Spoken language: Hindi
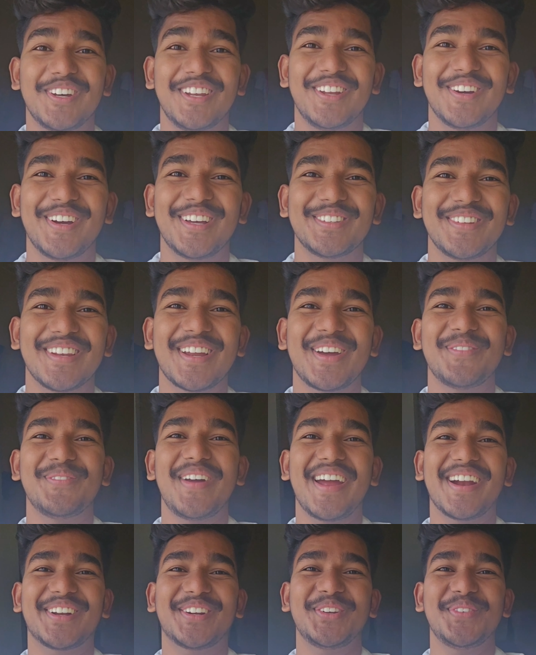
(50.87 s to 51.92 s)
हेलो गाइस वेलकम
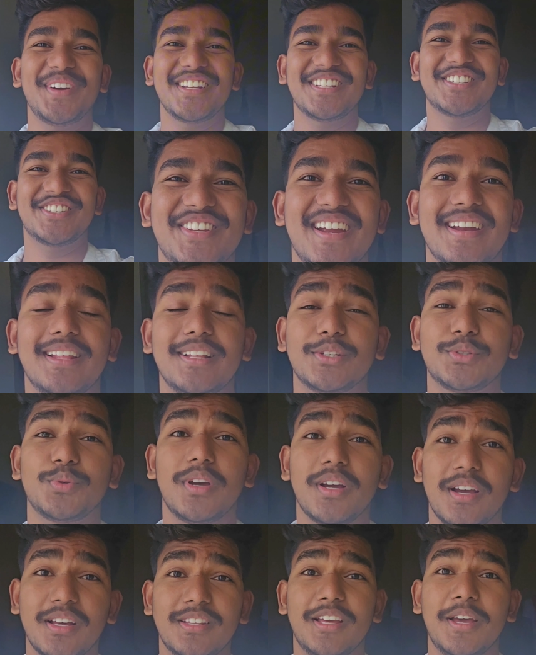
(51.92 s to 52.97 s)
बैक टू माय चैनल
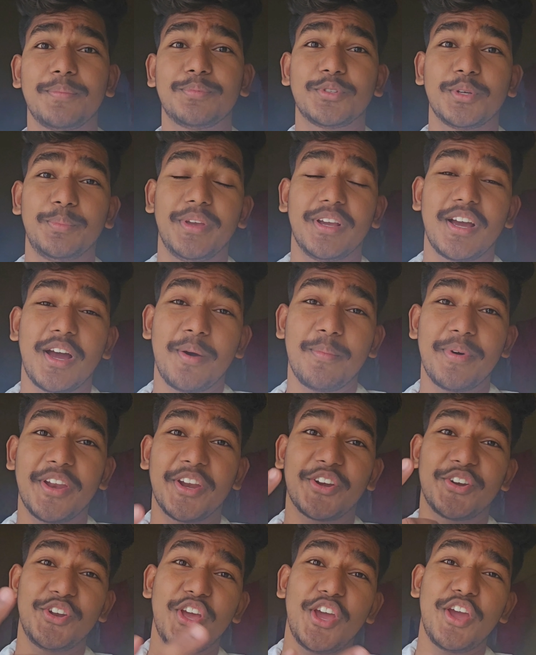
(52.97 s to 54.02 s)
स्वागत है आप सभी का
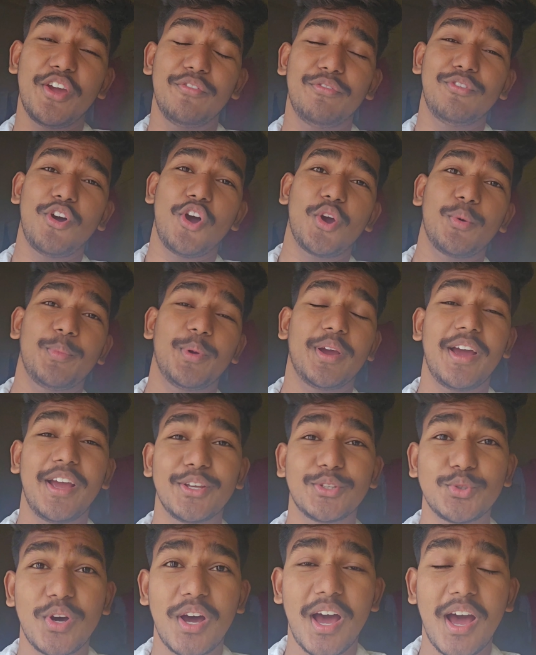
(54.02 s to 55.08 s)
हमारे एक नए व्लॉग में
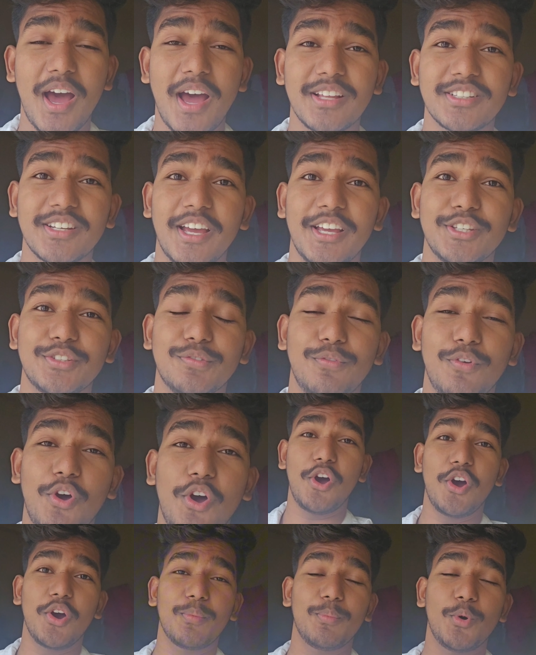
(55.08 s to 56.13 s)
गाइस तो आज का इस
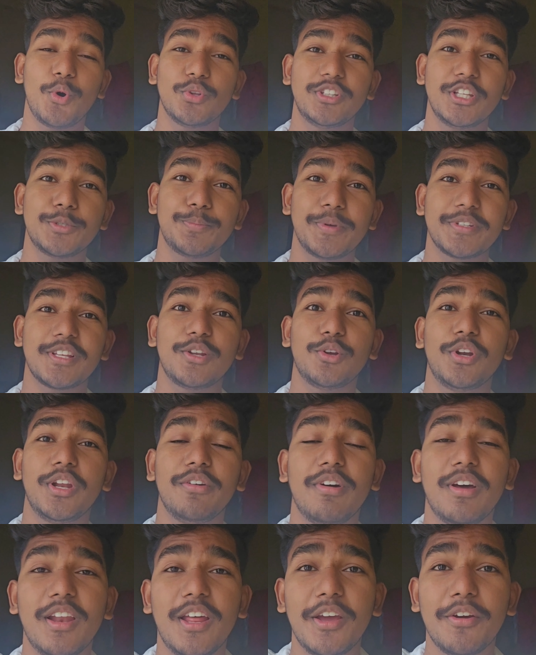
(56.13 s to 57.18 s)
व्लॉग बहुत ही स्पेशल
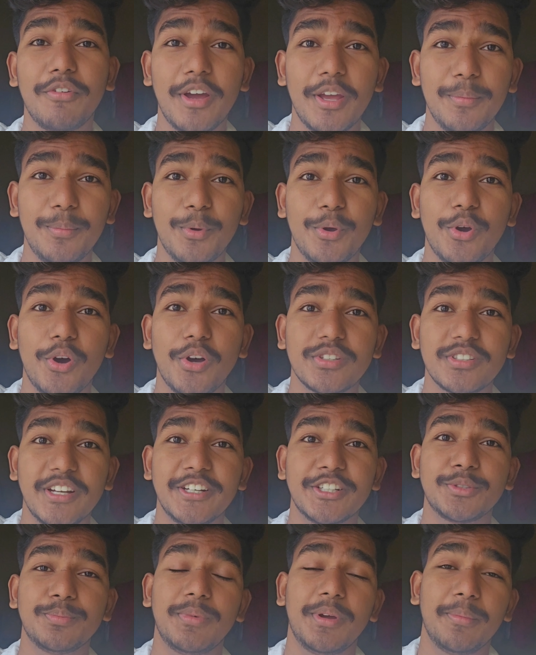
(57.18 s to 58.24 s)
होने वाला है वाई बिकॉज
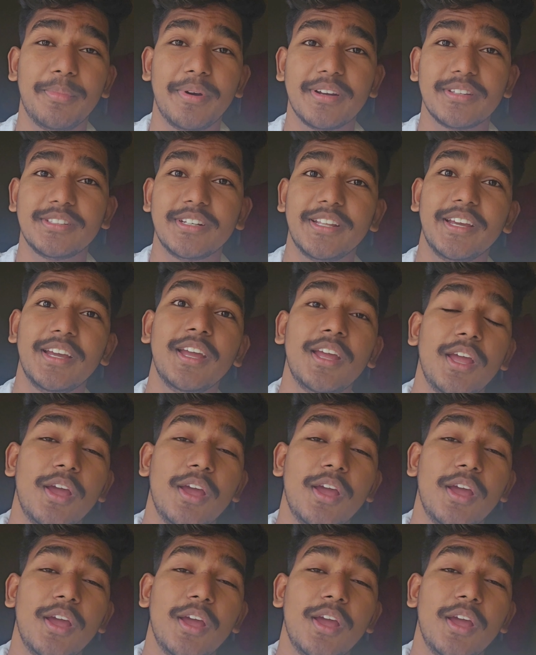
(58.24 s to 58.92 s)
इट्स माय बर्थडे